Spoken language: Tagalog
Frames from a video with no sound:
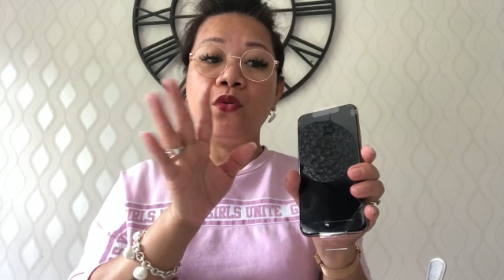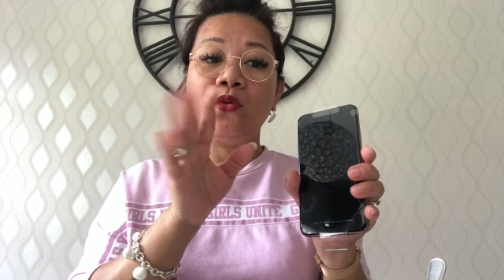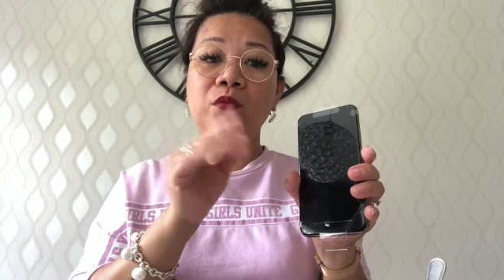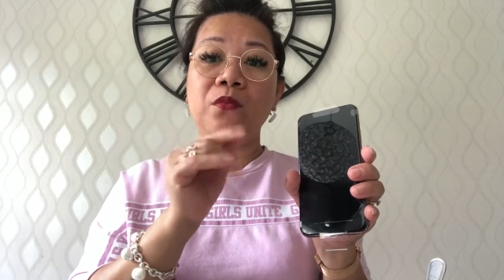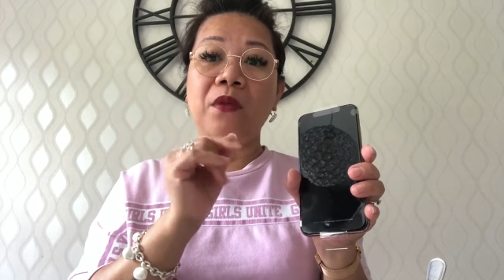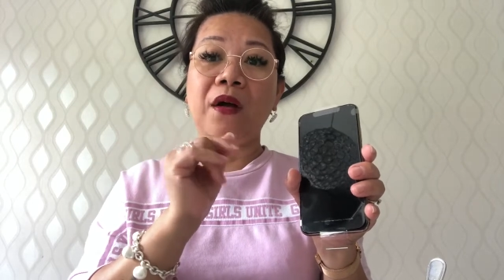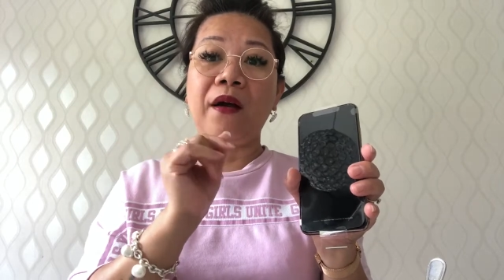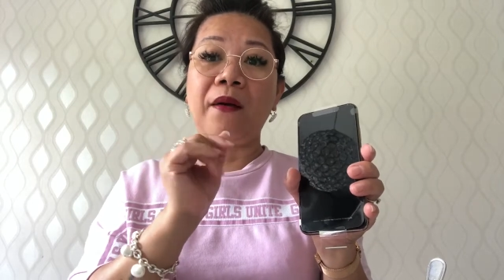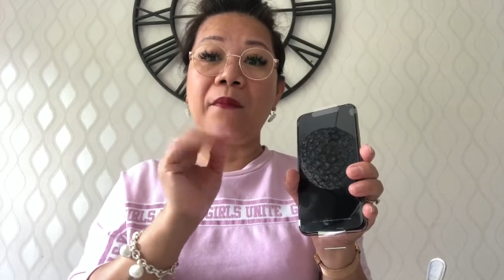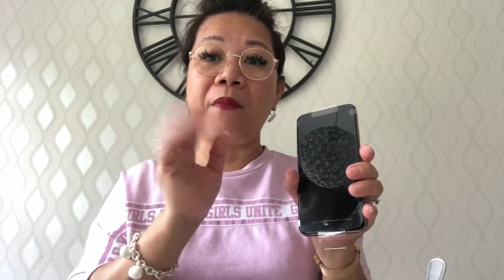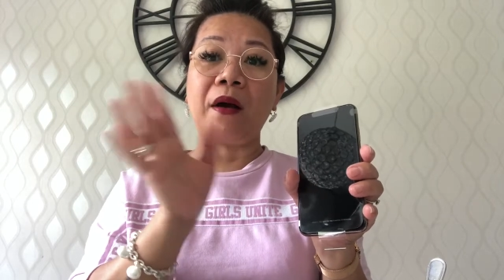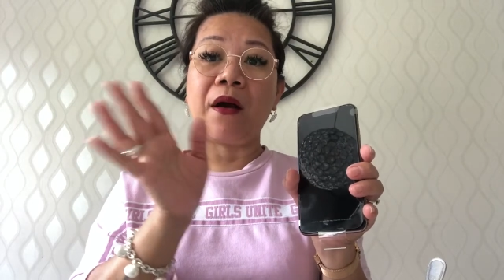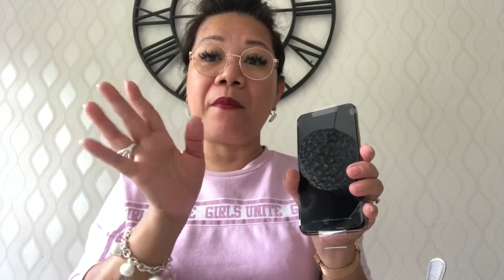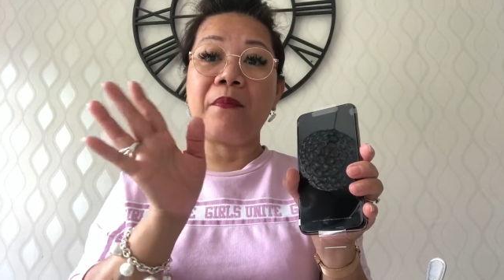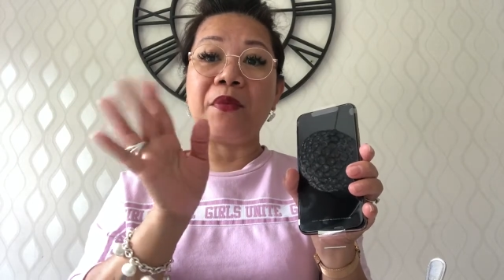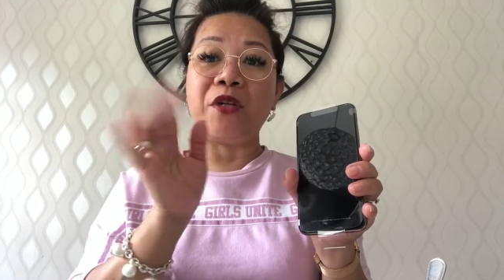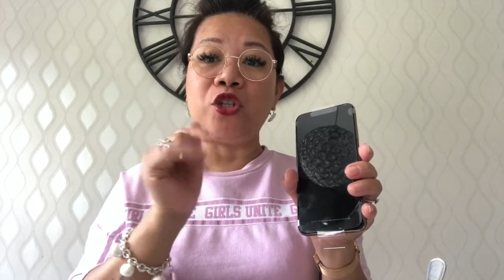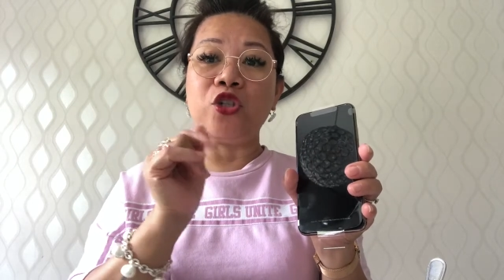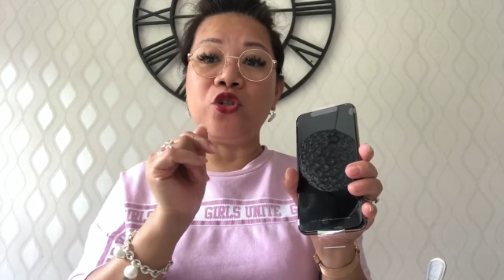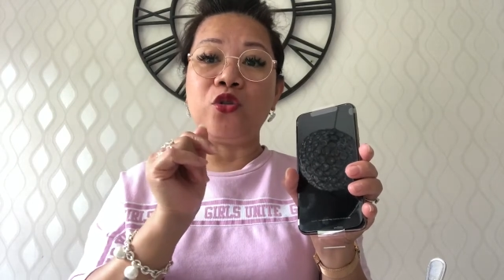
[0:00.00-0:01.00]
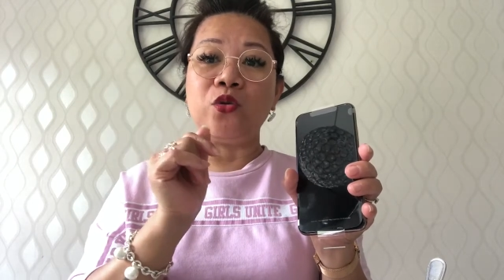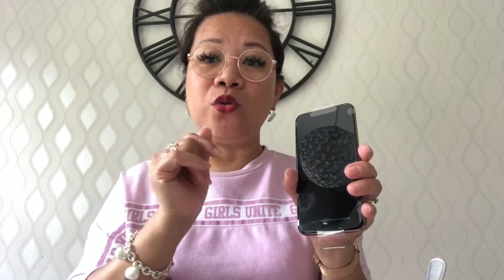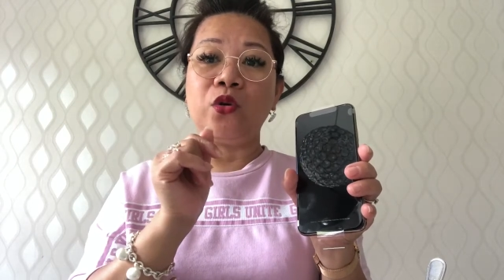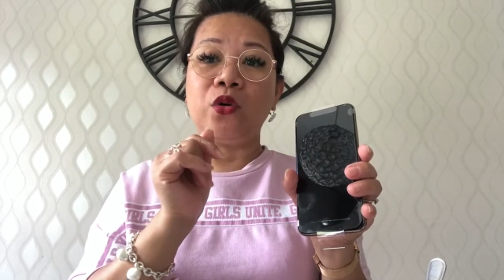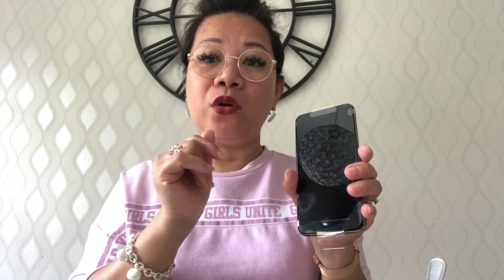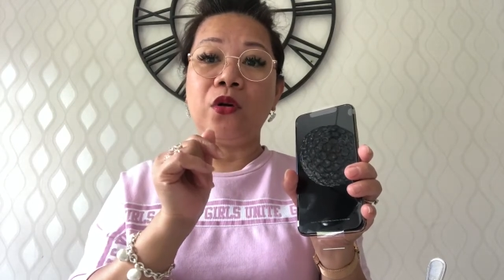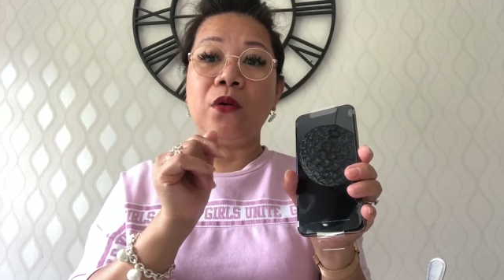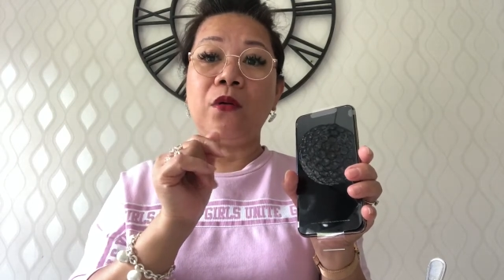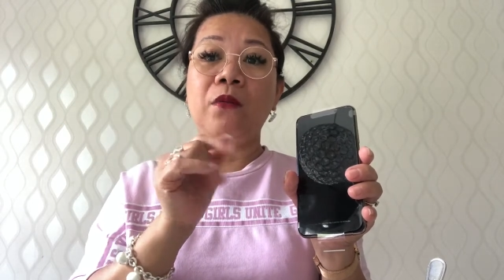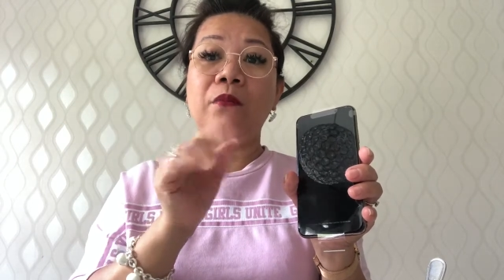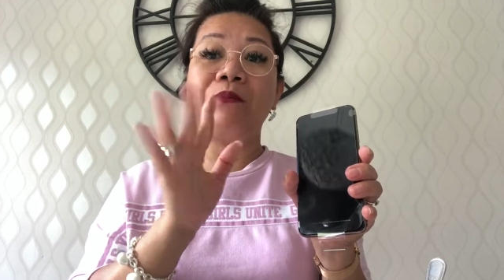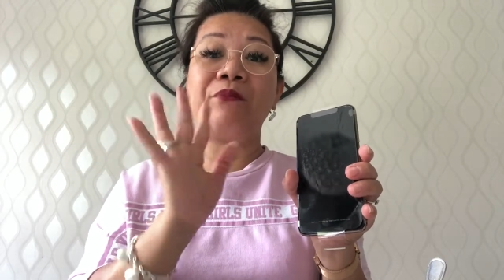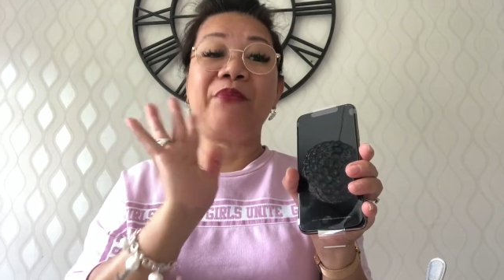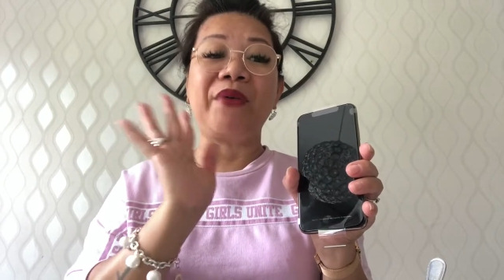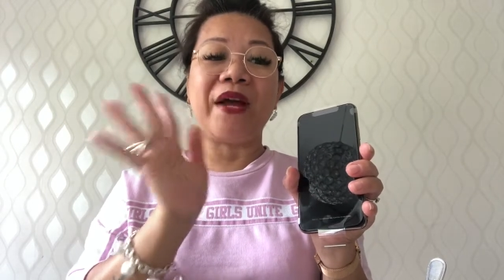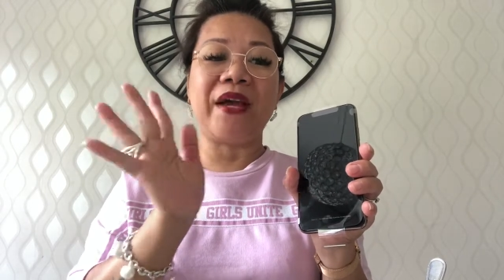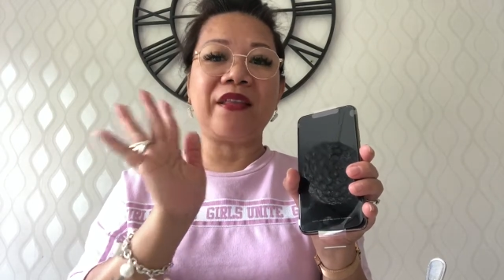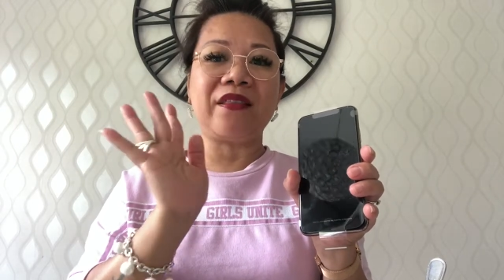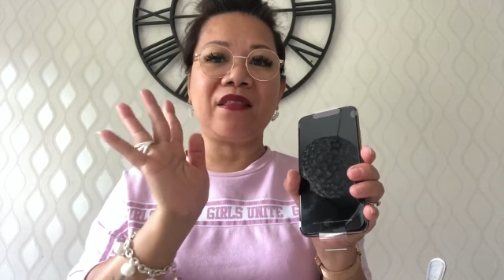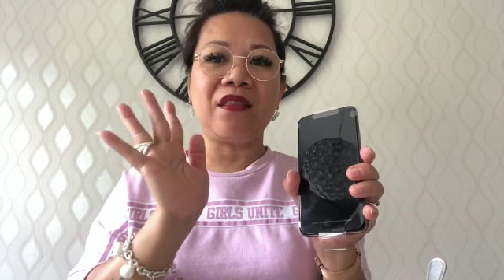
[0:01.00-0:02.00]
mga mga picture,
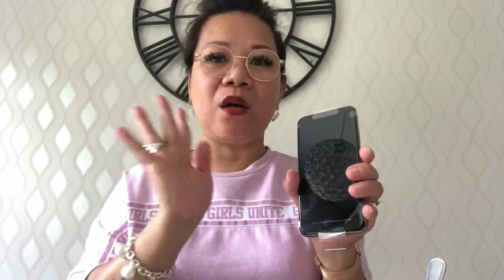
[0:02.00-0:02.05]
bright